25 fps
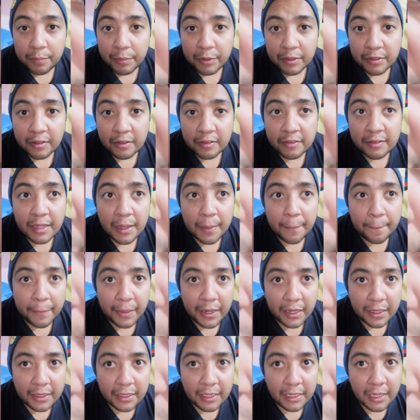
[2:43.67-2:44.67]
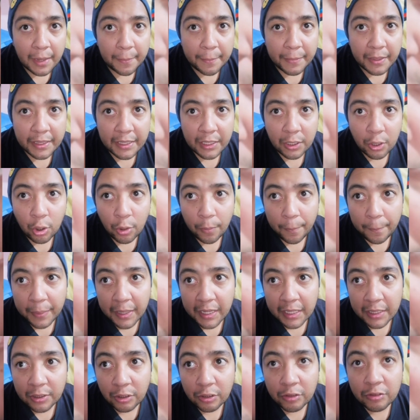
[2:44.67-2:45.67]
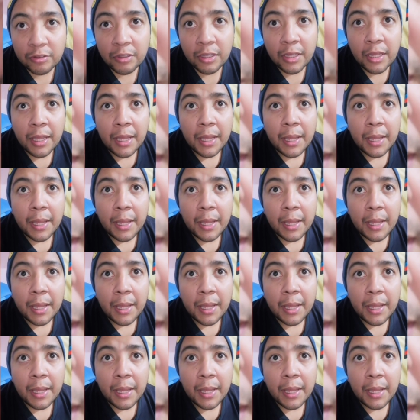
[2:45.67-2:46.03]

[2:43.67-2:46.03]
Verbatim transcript: pues están prácticamente completos.